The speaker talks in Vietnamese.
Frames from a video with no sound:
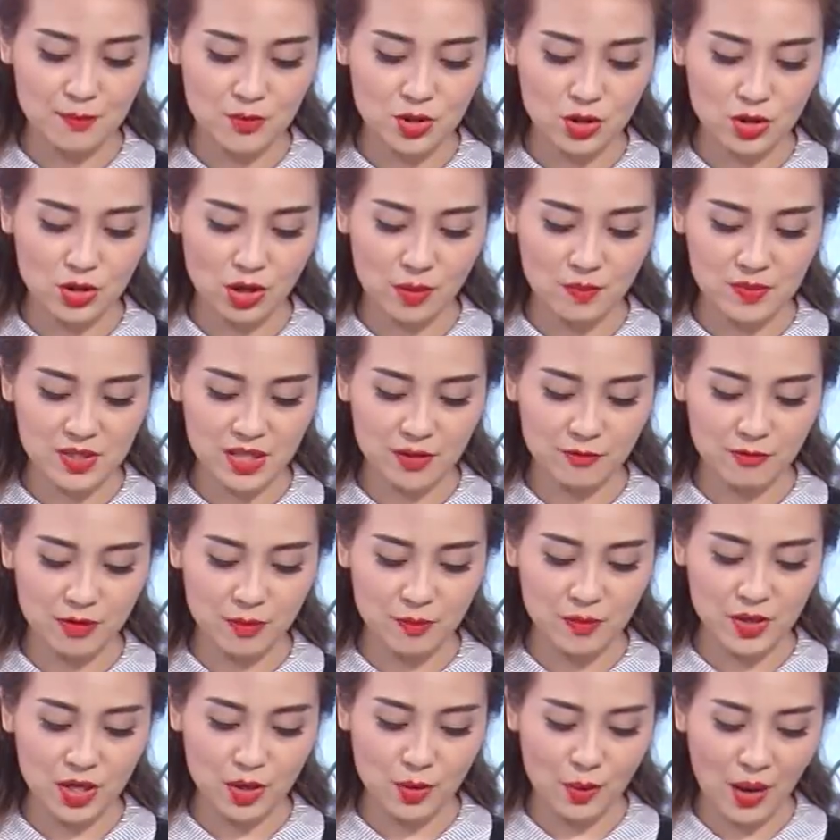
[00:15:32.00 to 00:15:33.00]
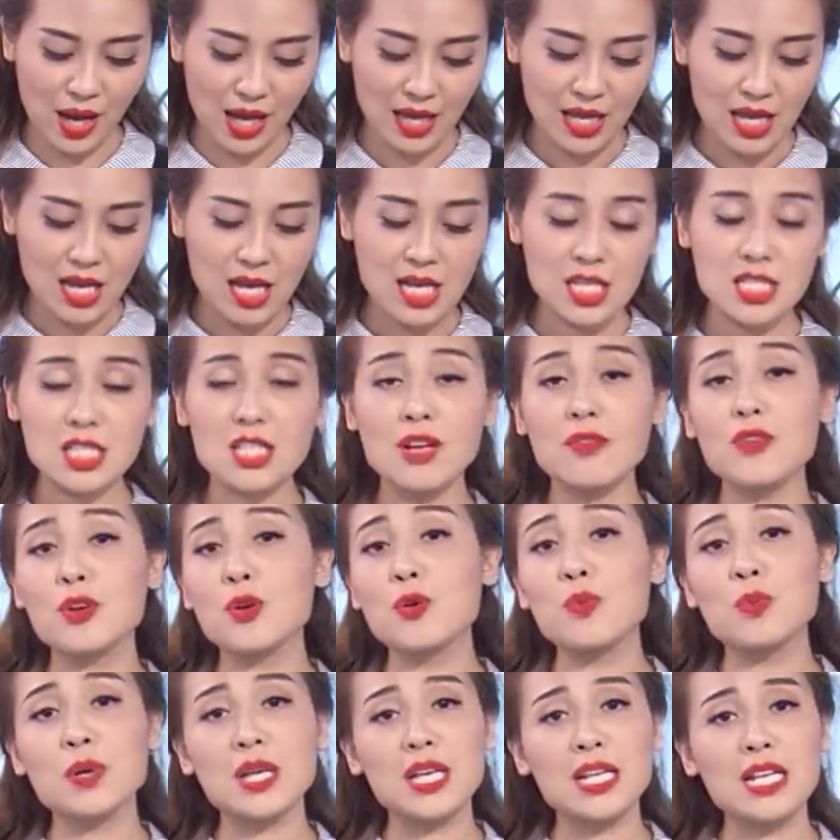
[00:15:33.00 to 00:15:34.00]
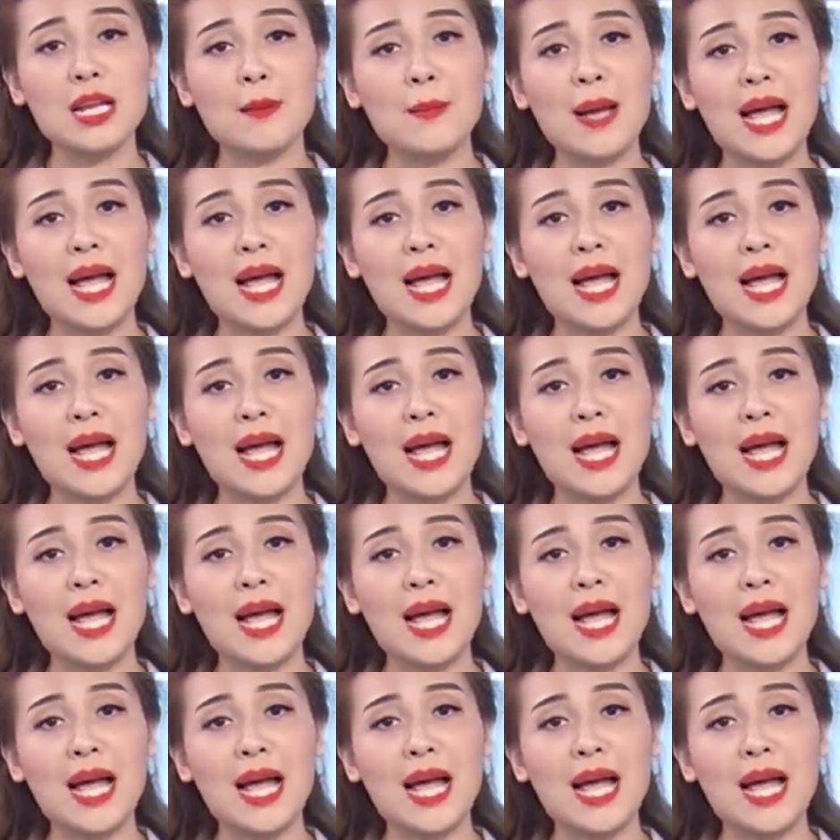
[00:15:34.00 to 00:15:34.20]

cho nhóm sản phẩm điện thoại so với cùng kỳ năm